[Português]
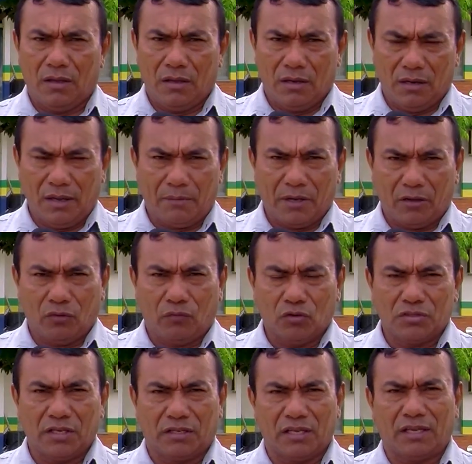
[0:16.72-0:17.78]
Lembrando
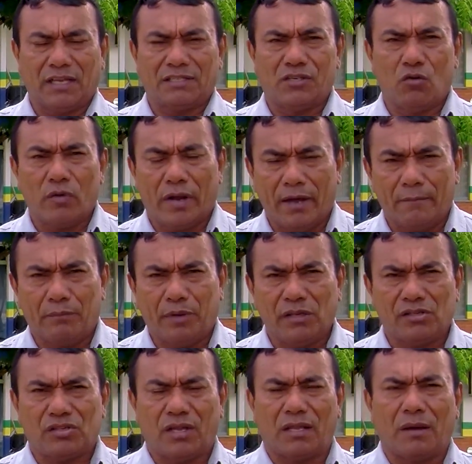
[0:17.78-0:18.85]
você que quer ser um
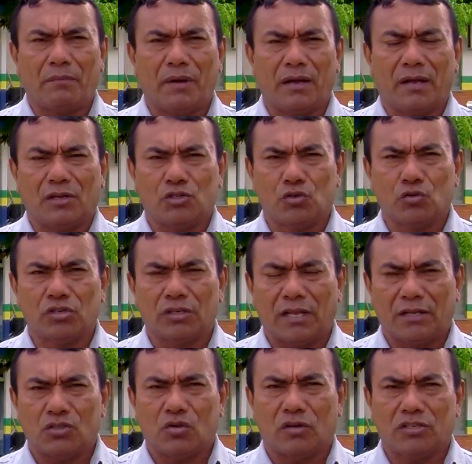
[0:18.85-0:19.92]
cambista da banca Chute
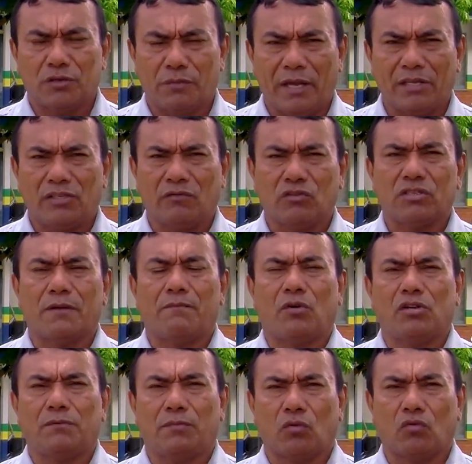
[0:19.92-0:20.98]
da Sorte Bet, você
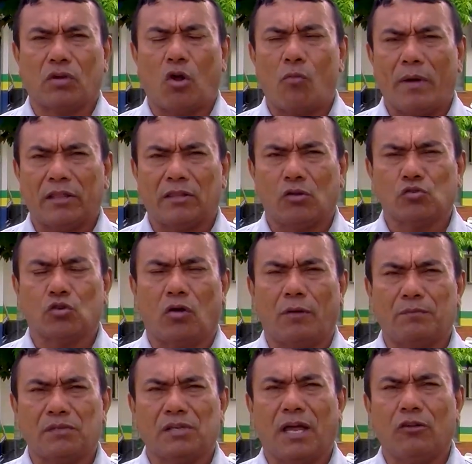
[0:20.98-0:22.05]
pode procurar o Matheus
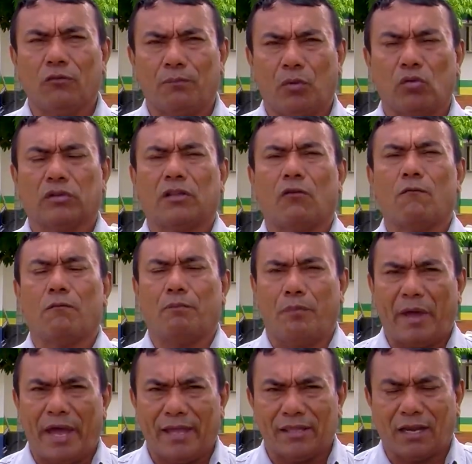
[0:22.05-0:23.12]
Lopes lá no Pontão
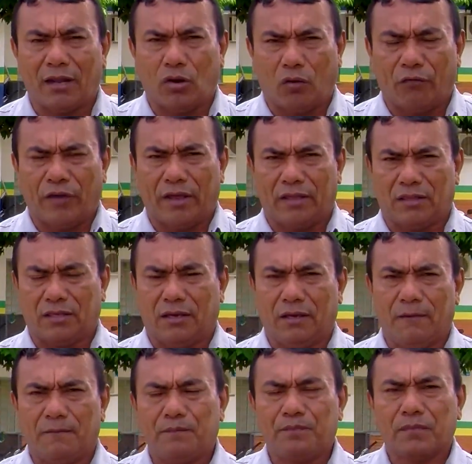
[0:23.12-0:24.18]
Pedra 90.